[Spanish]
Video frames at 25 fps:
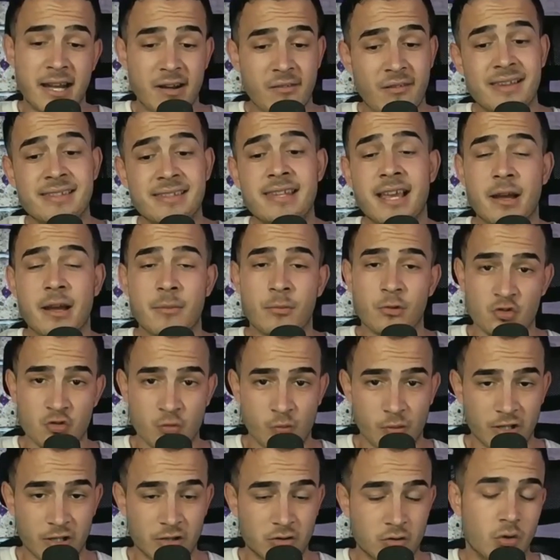revancha que por
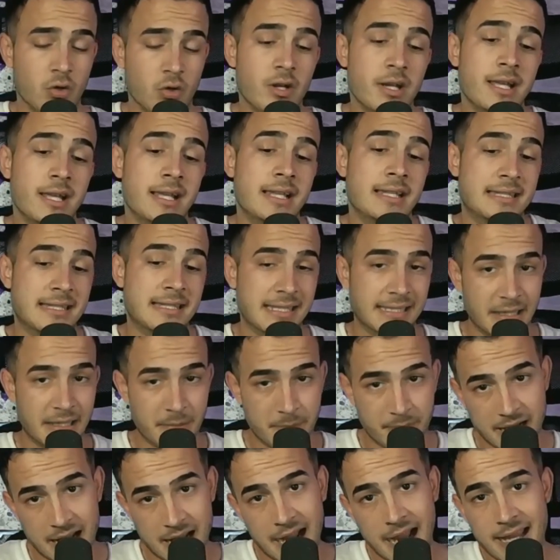supuesto se
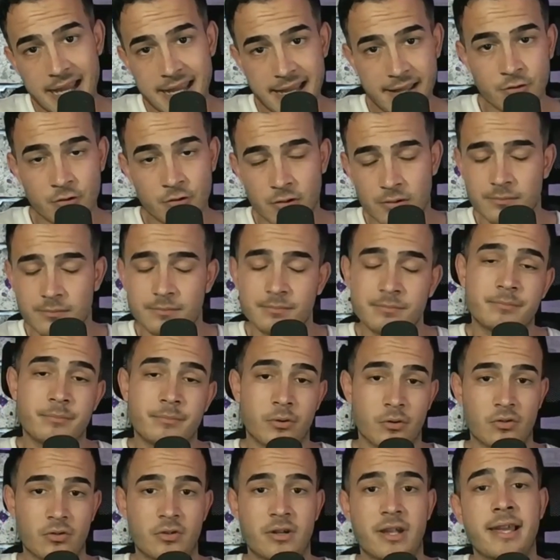termina cayendo
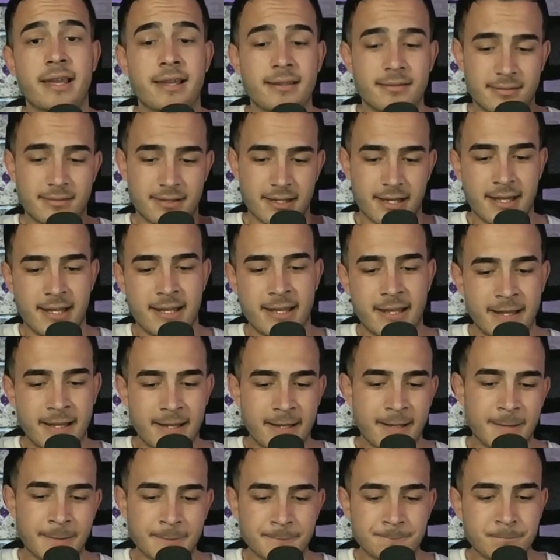porque
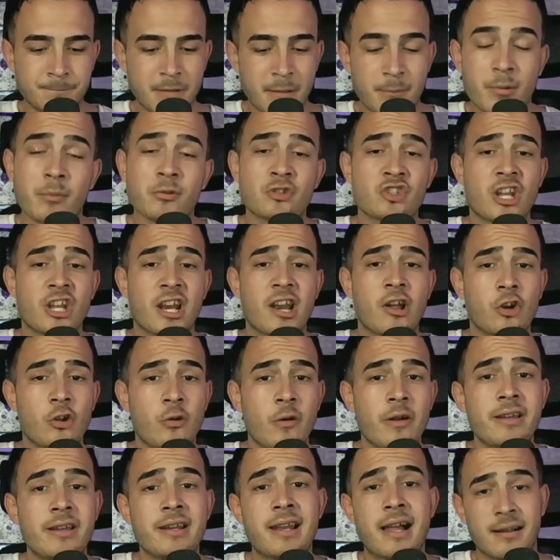eh, el propio Charles
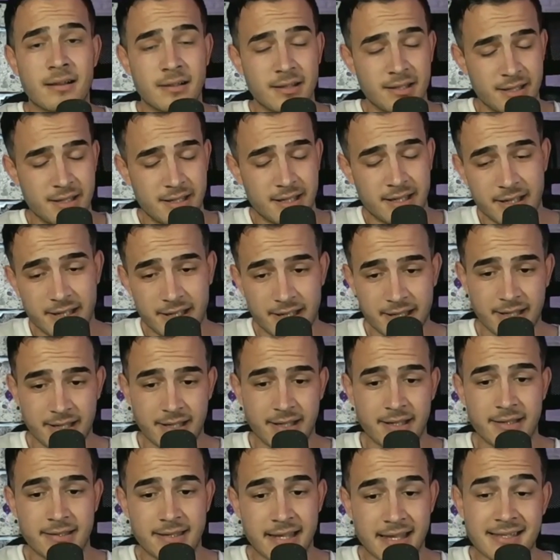Oliveira
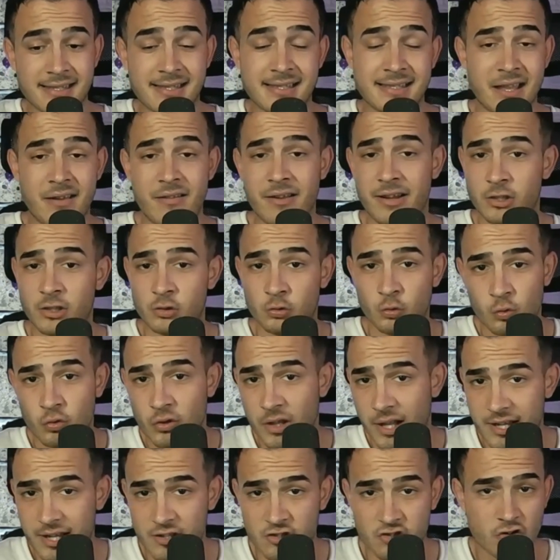eh, ya se sabe que tuvo
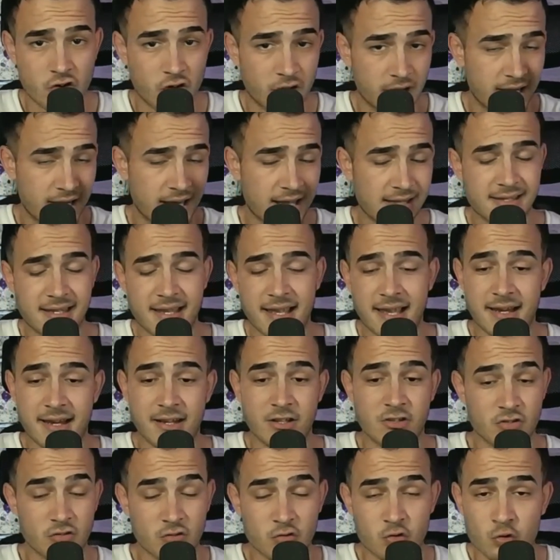una lesión en la ceja,
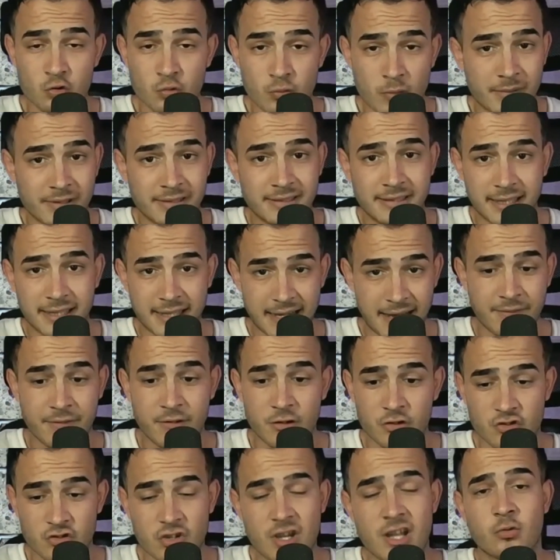lesión sumamente
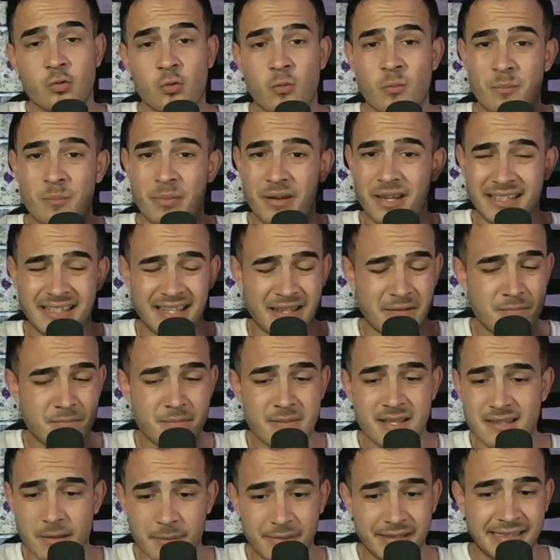grande, o sea, tuvo un piquete
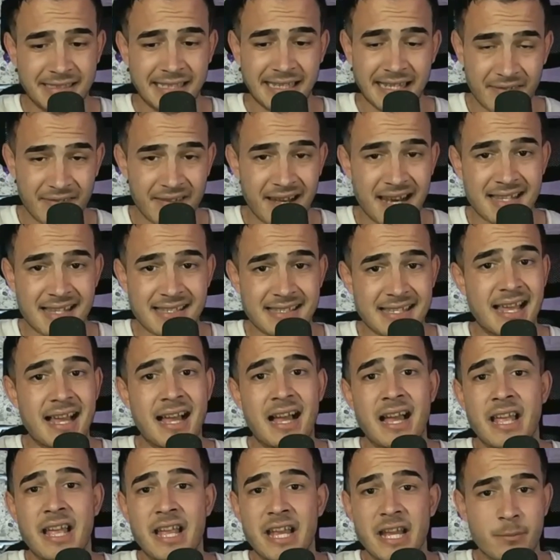inmensamente grande en la ceja,
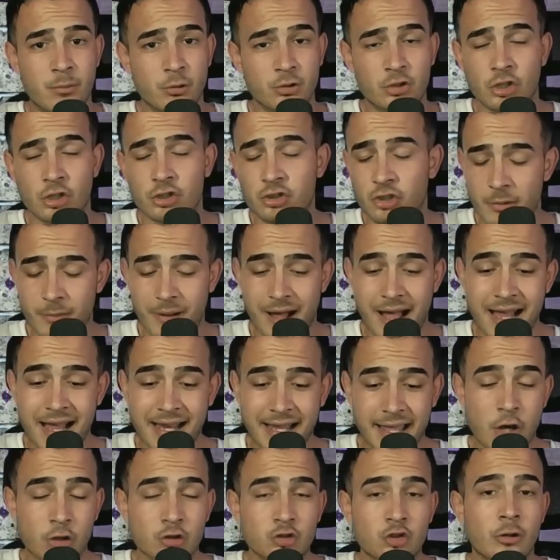por tanto y además ha
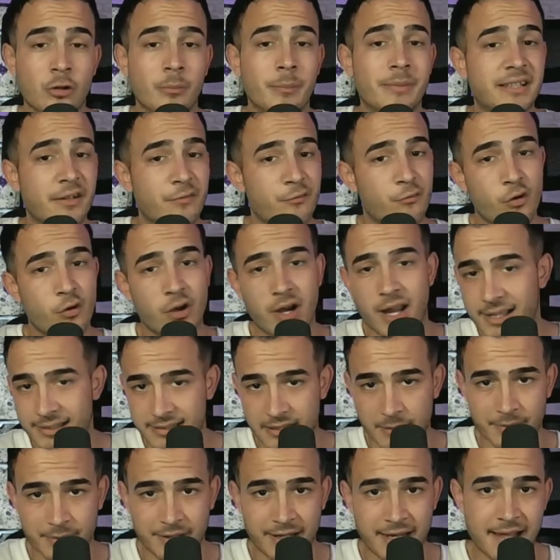quedado totalmente fuera de
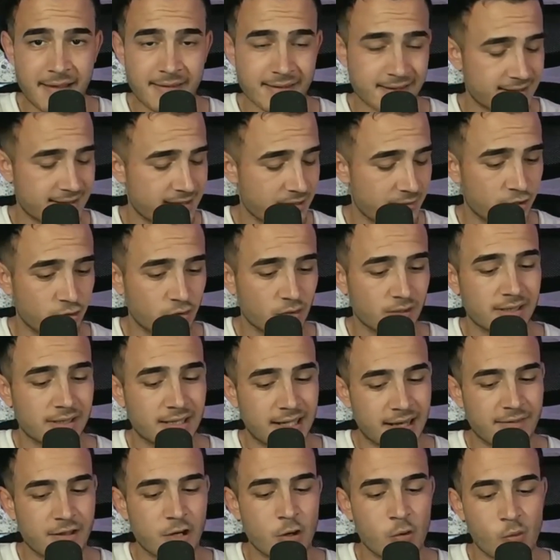esta pelea, de ese evento
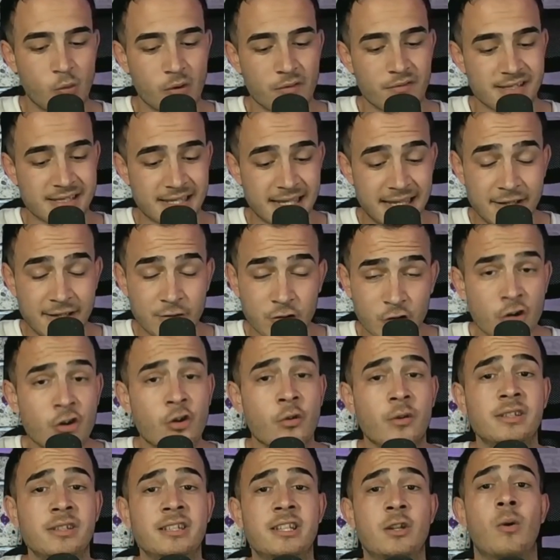estelar del UFC
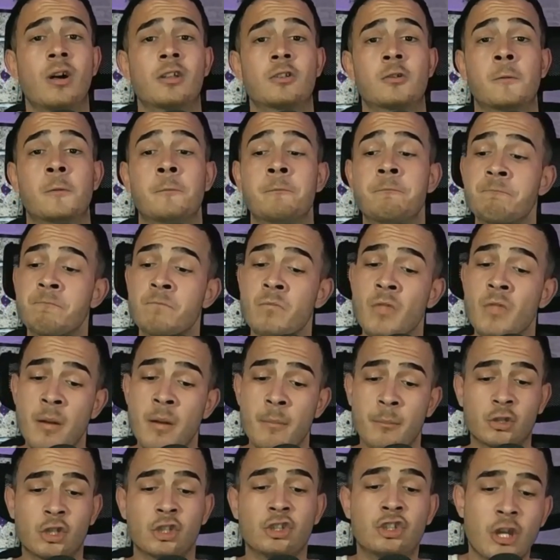294.
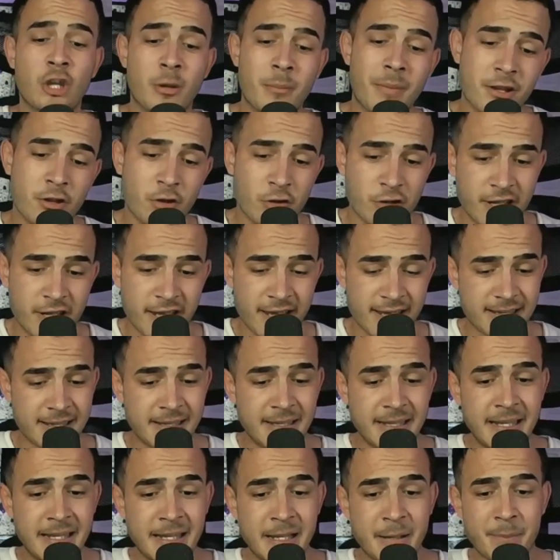Por tanto y además yo dije,
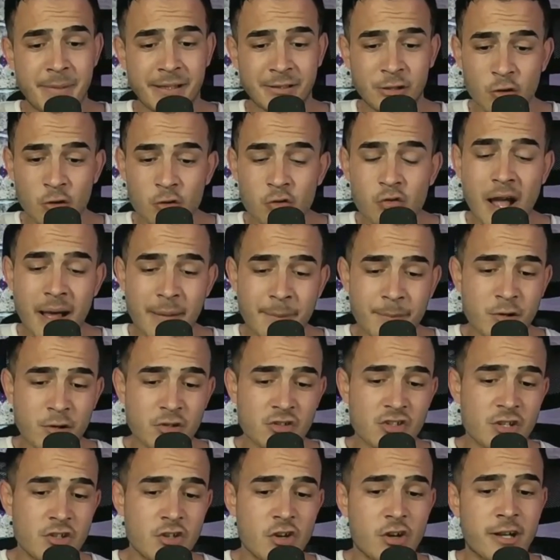Mateus Gambro,
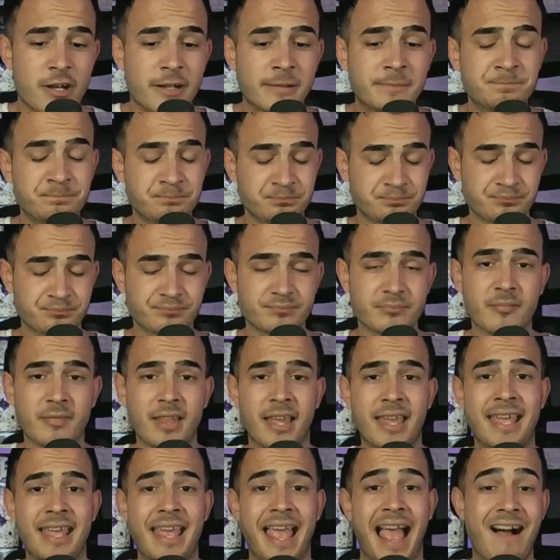señores,
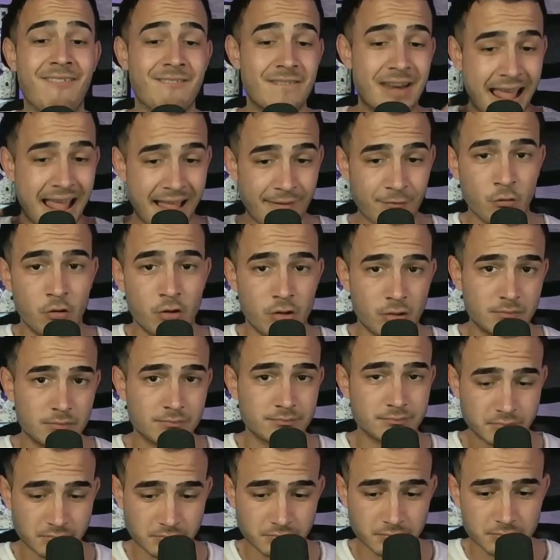eh, hablando,
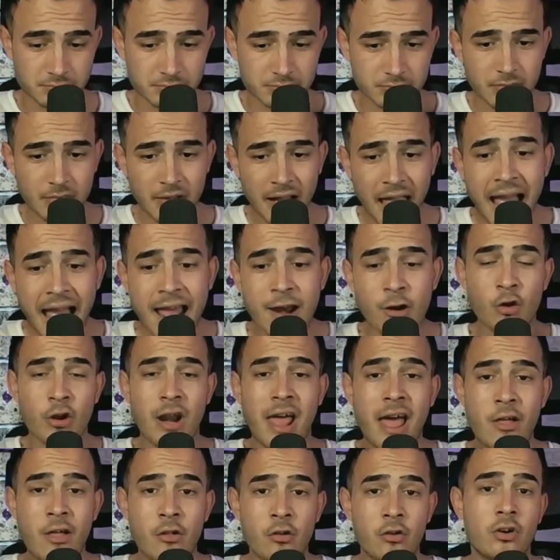ha
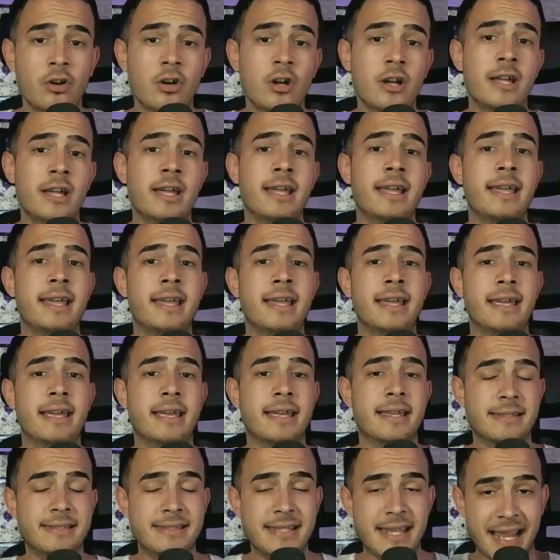logrado
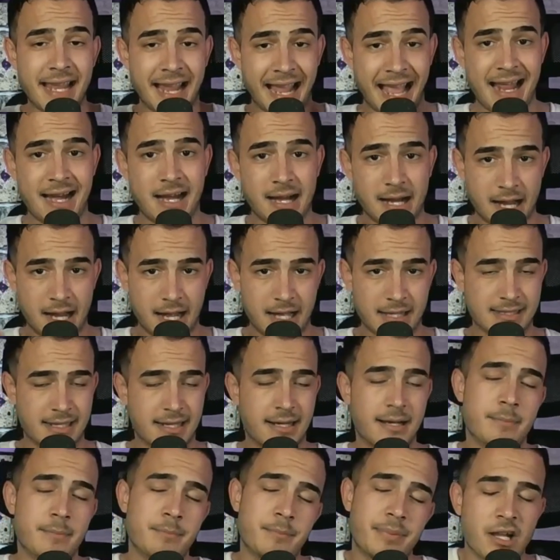llegar a
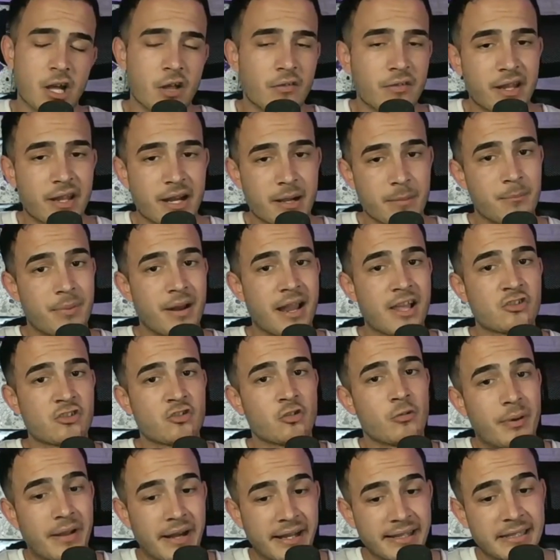ser el peleador de
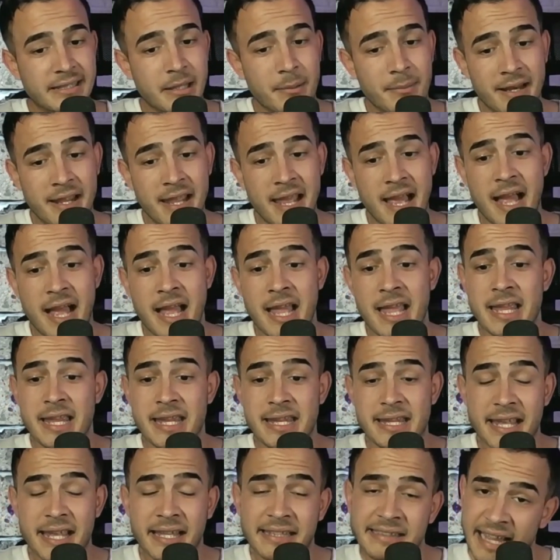reemplazo para esta pelea
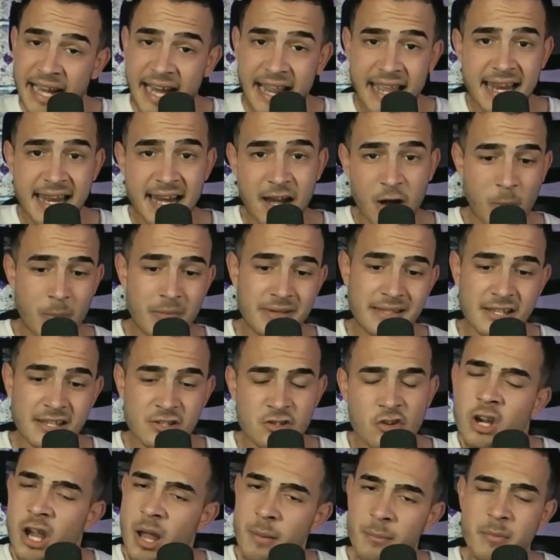y estar ahí en la
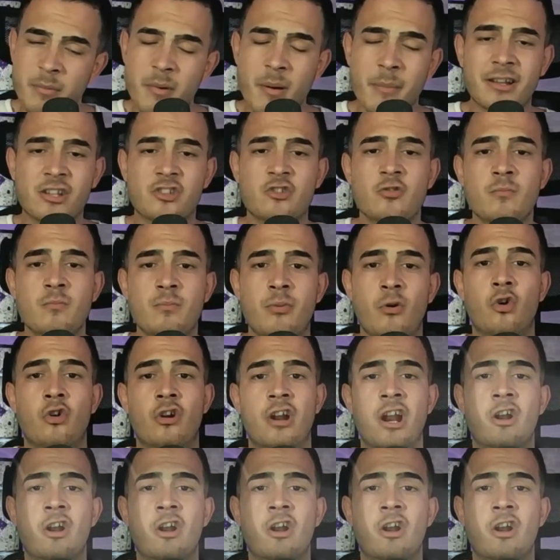conversación, que a mí me pareció un poco